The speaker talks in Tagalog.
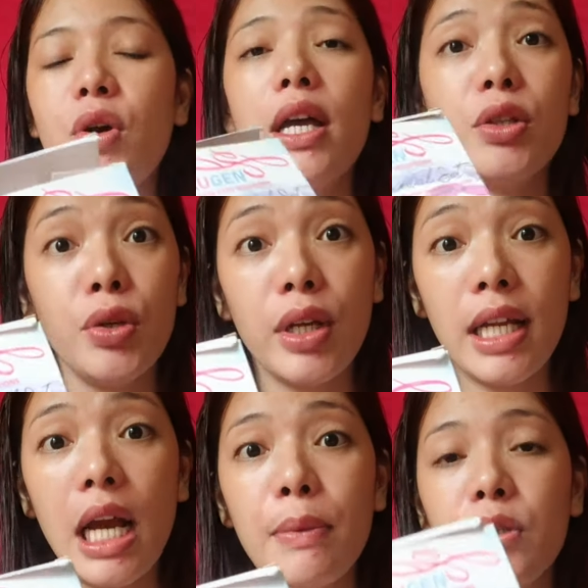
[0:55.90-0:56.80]
So, ito yung
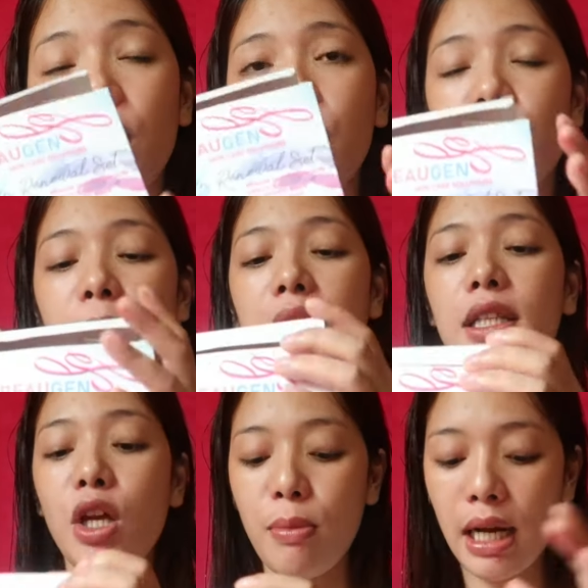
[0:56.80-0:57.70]
ginagamit ko ngayon mga
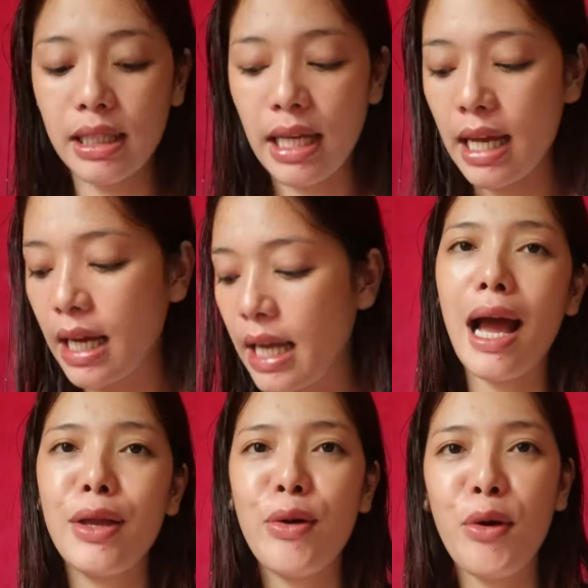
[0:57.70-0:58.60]
tiye, mga tiye. Kaya
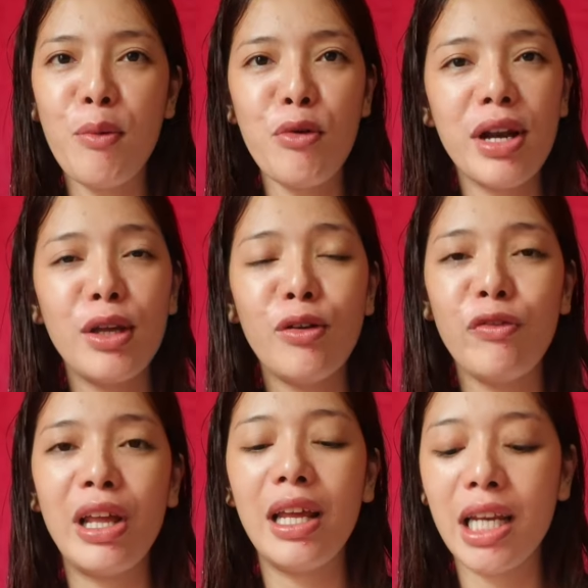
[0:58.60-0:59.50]
ayoko muna yung
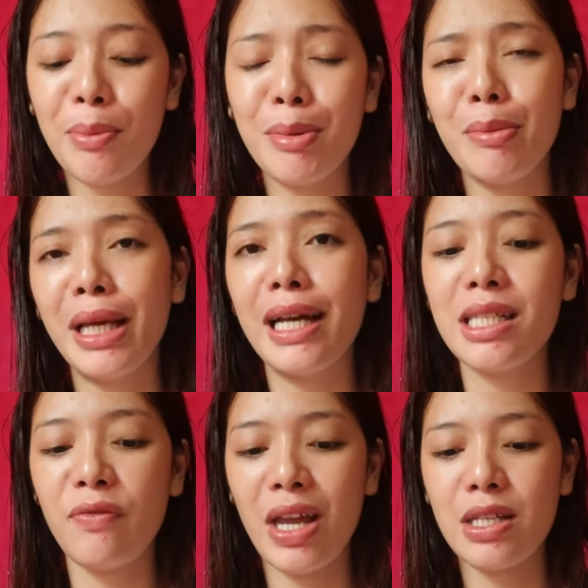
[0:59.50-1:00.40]
feeling na may bigat
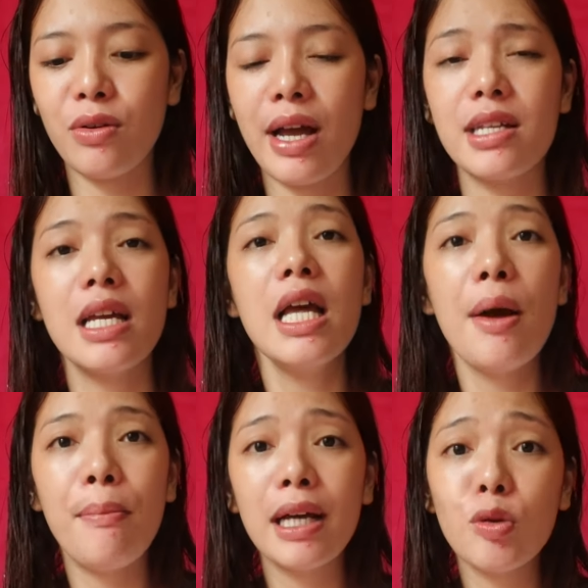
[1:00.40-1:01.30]
sa face ko, guys.
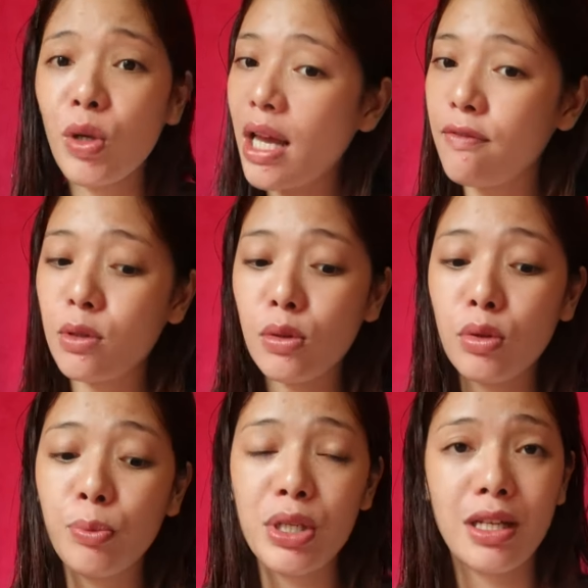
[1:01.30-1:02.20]
But we have to
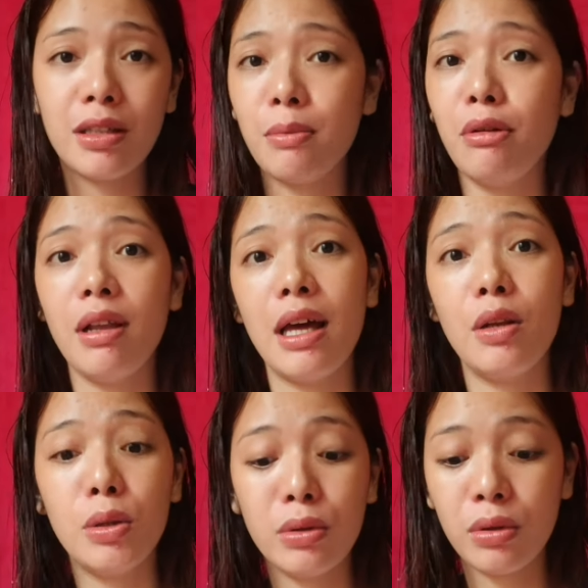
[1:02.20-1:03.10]
look presentable
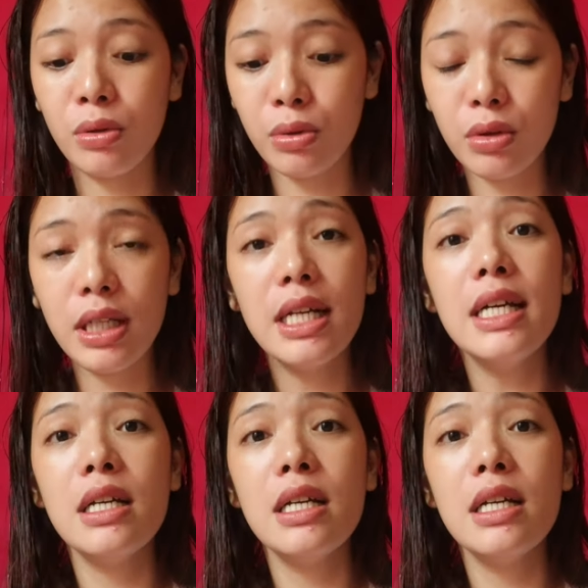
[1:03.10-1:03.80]
and look good